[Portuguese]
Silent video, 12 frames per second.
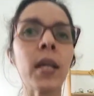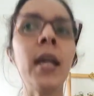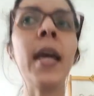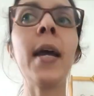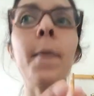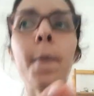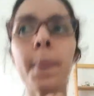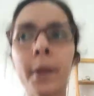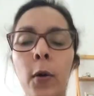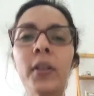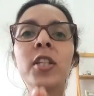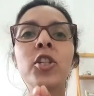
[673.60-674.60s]
É,
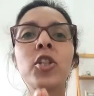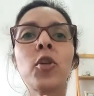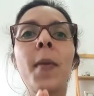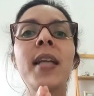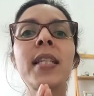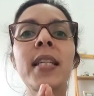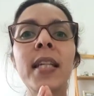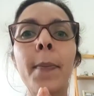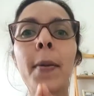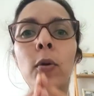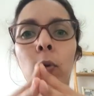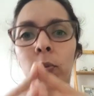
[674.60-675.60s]
quando a gente começa a entender
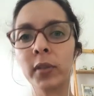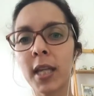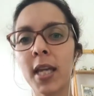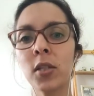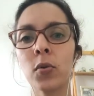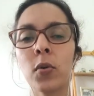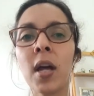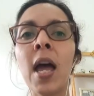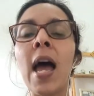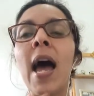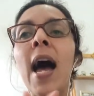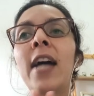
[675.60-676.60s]
pelo contexto,
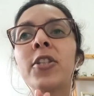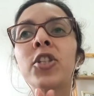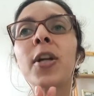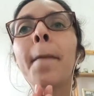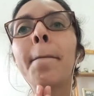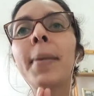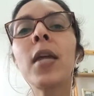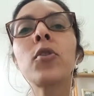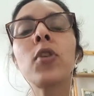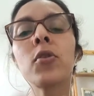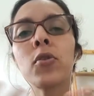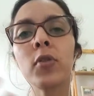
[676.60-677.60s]
a gente amplia
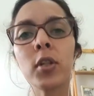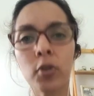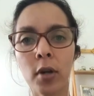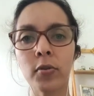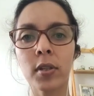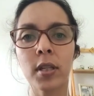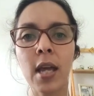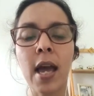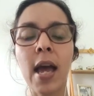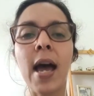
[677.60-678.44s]
os nossos horizontes.